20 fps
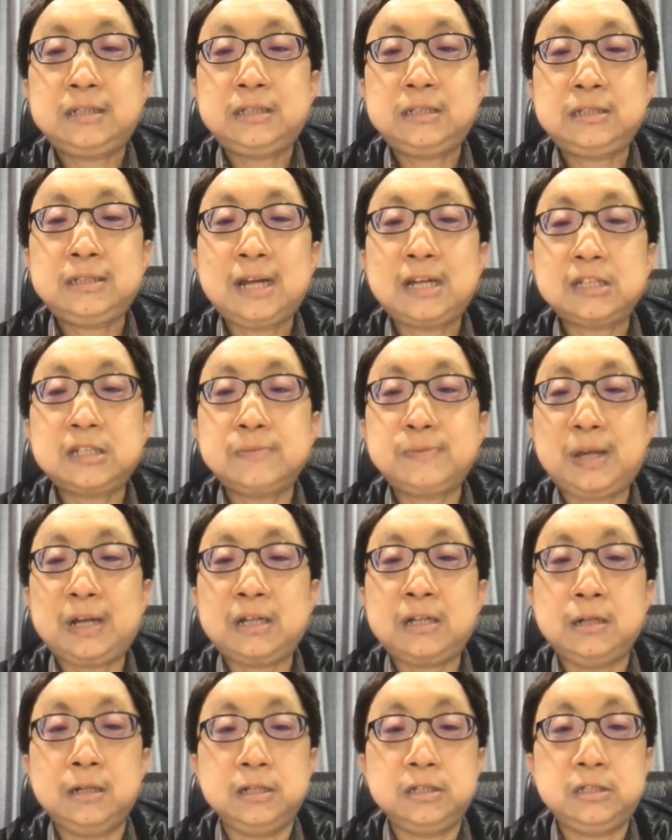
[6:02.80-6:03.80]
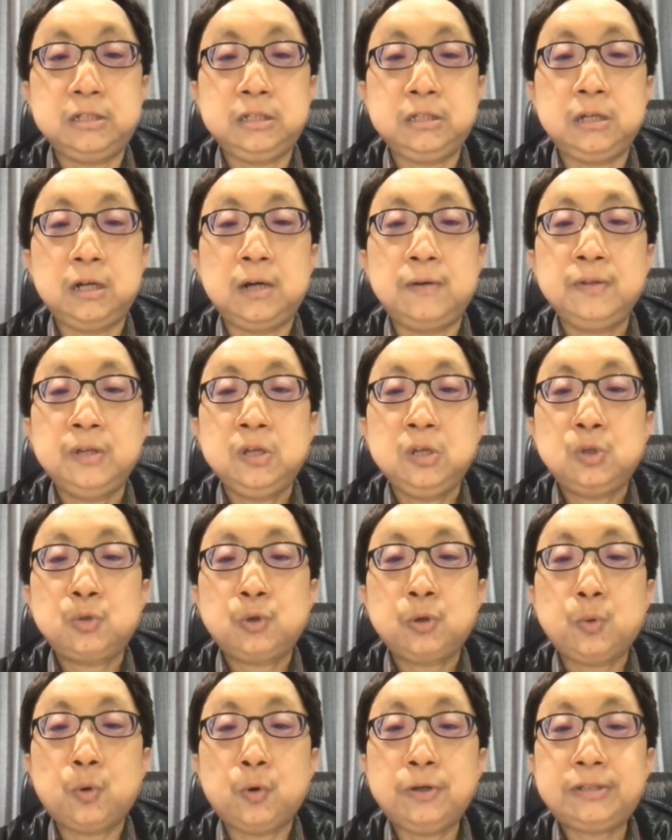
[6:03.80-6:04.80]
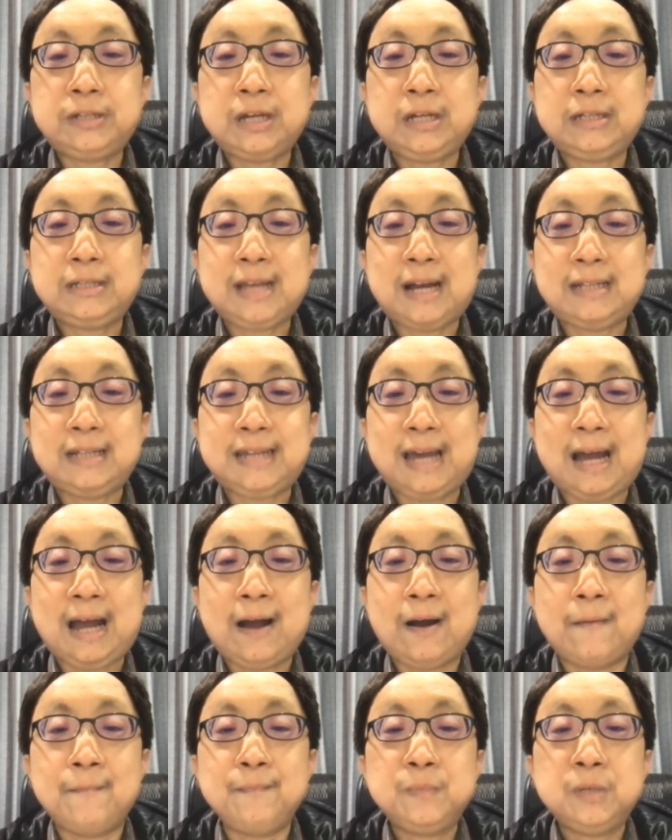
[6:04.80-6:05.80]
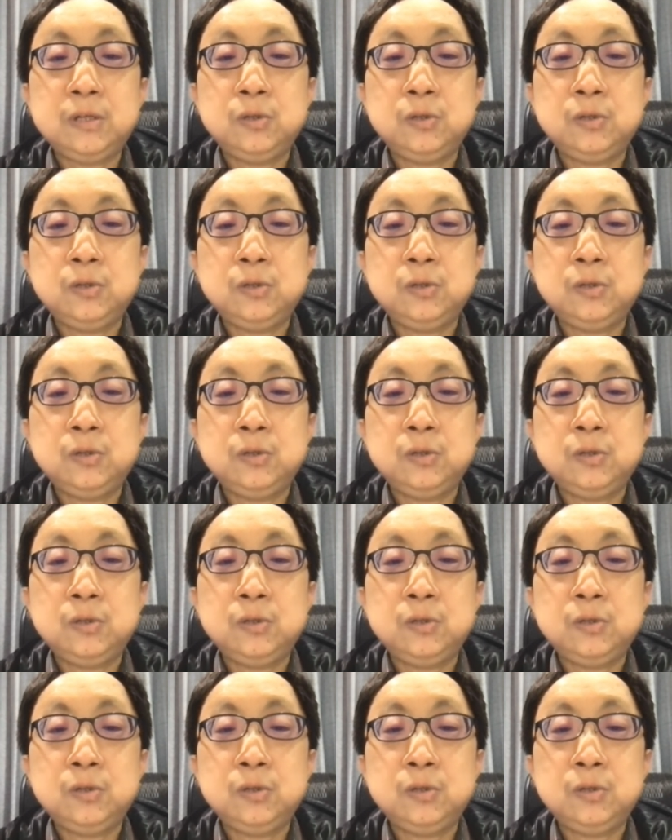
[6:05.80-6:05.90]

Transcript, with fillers: 实这样是比较可惜的。所以我会建议大家啊，